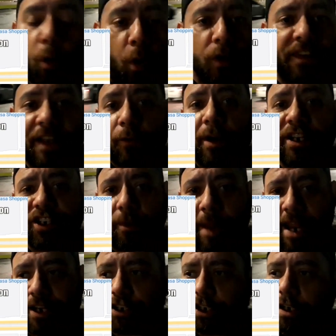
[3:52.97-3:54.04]

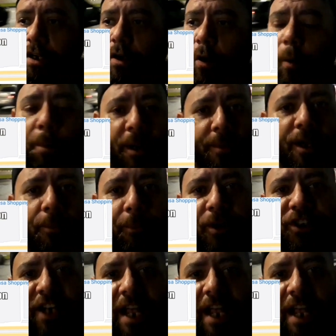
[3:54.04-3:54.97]
Consequentemente, o primeiro posto